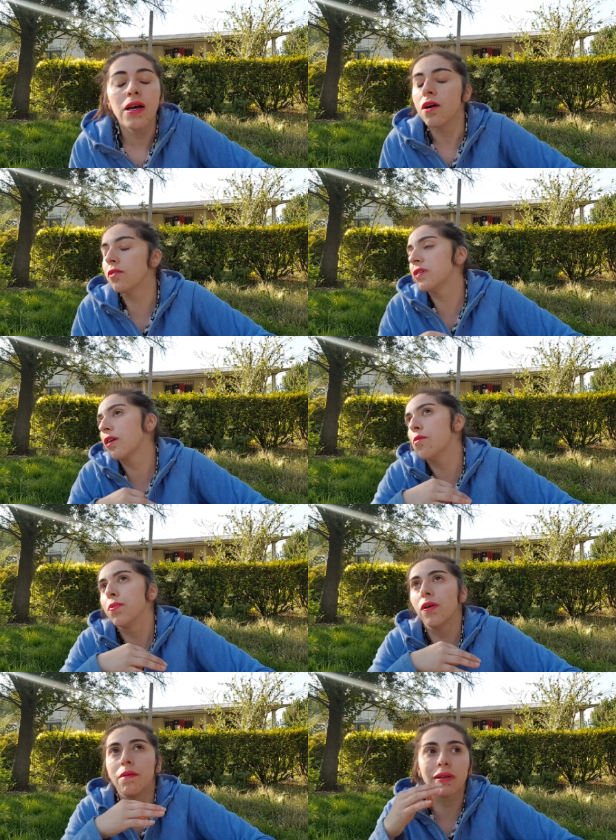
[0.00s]
Ah, o sea, que un
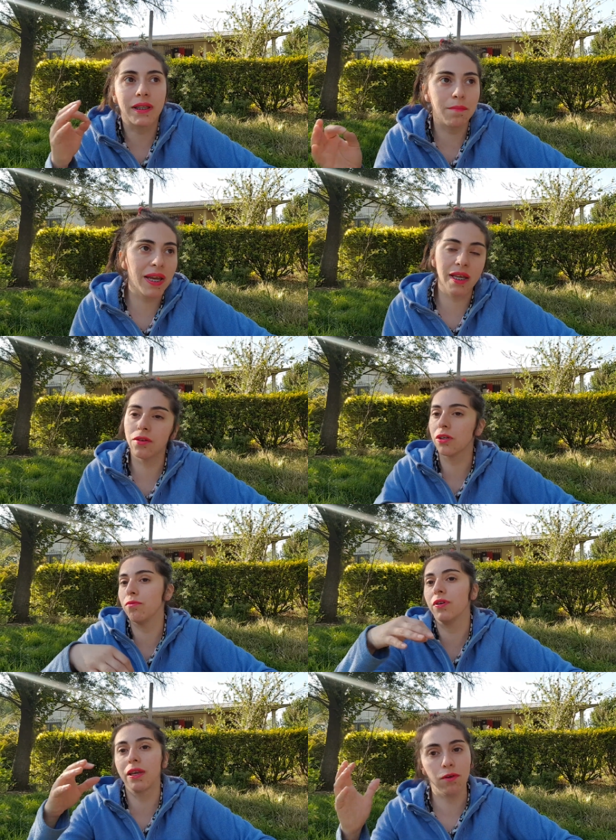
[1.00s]
problema tremendo, que
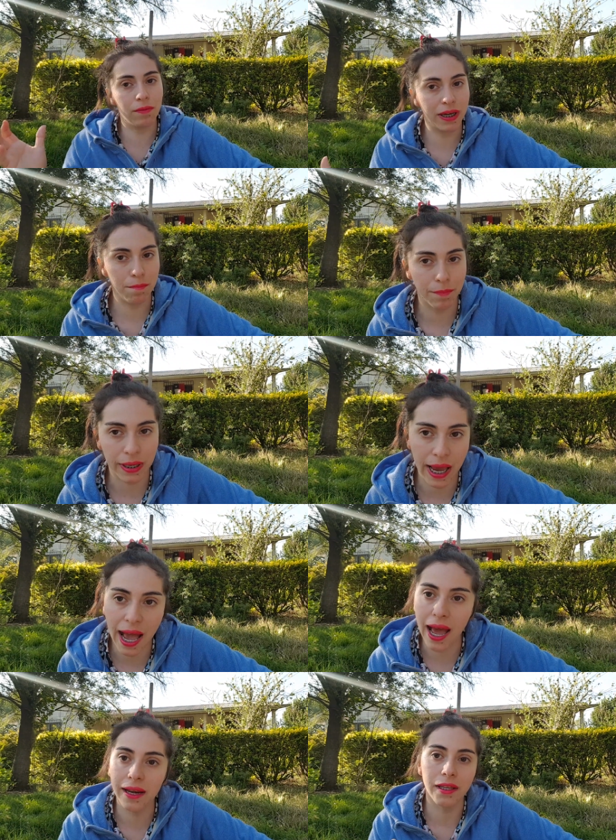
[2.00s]
tuvieron que volver a
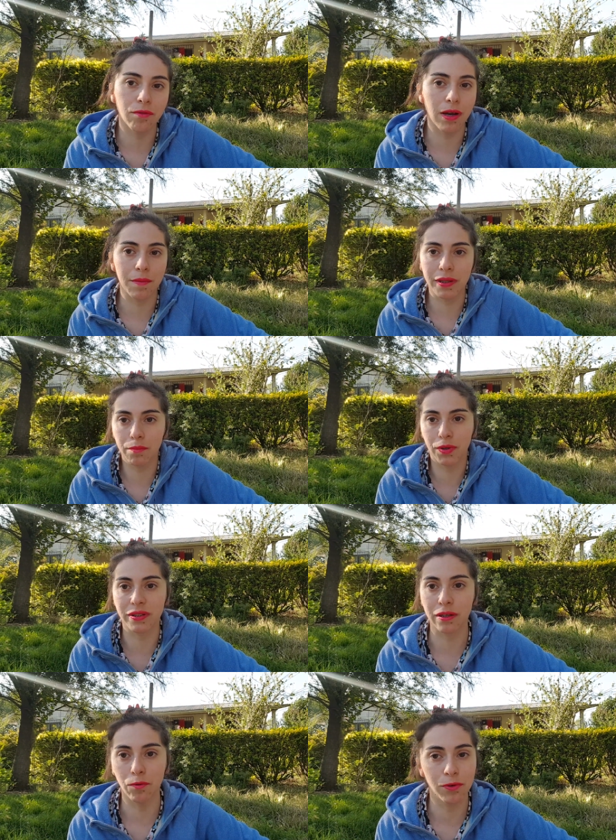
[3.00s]
enviarla nuevamente, porque
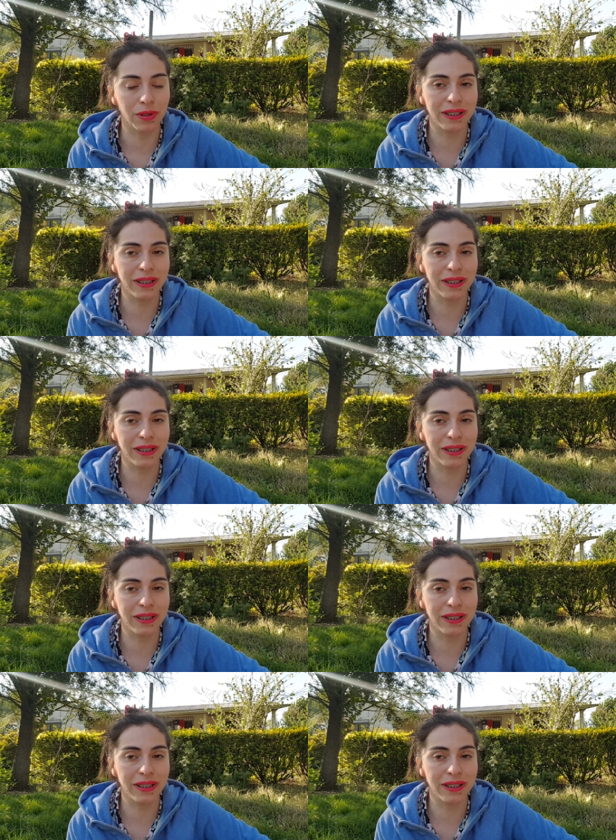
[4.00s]
según,